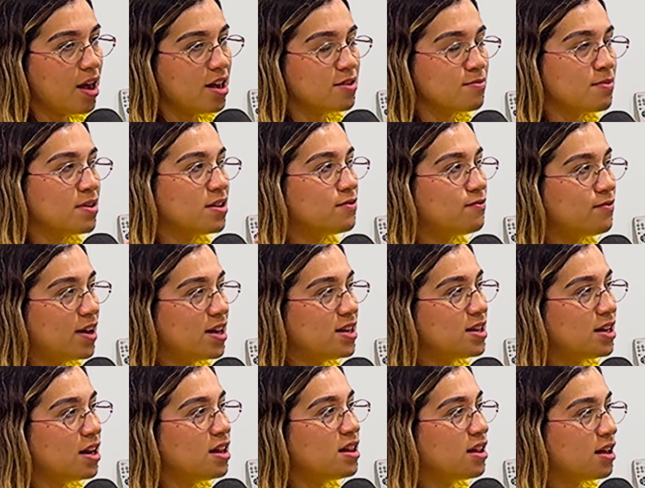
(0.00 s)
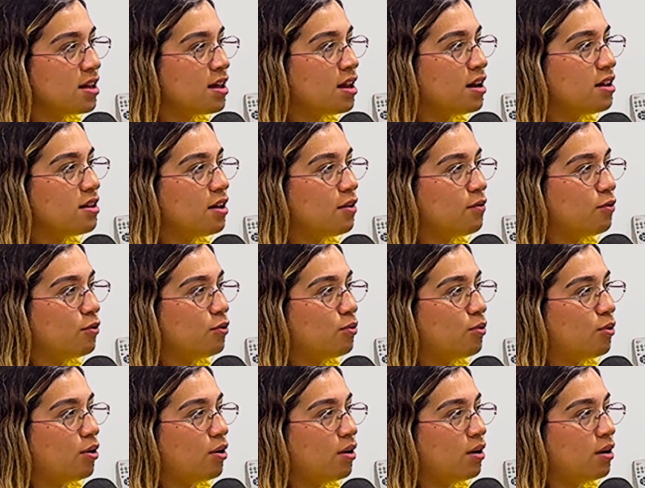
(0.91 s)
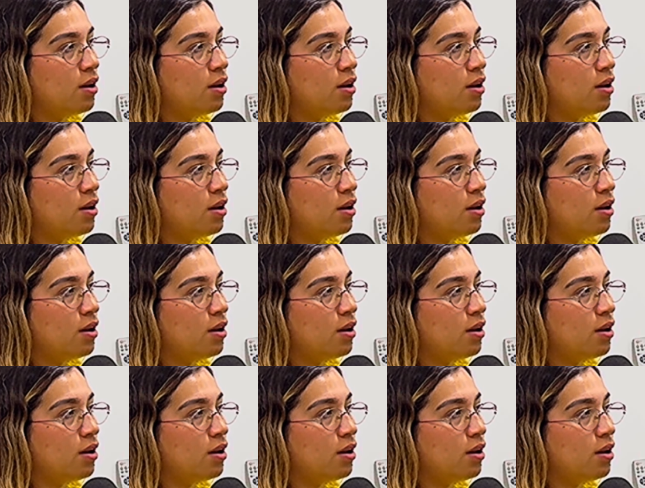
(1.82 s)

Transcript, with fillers: es más fácil enseñarles el fútbol.